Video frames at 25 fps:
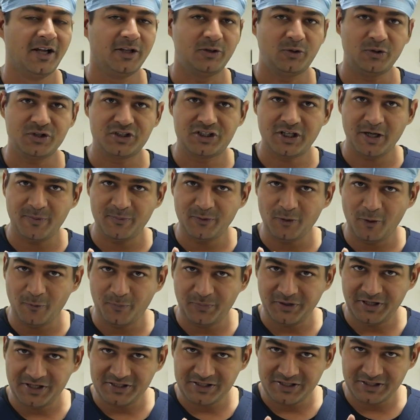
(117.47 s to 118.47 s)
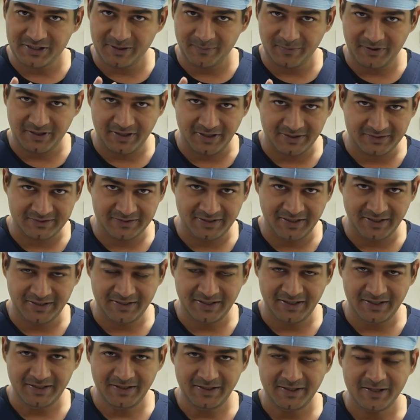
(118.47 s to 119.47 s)
तो जब ये ऑपरेशन हम कर
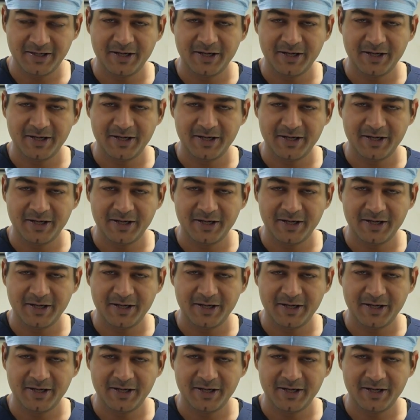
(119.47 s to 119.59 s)
देंगे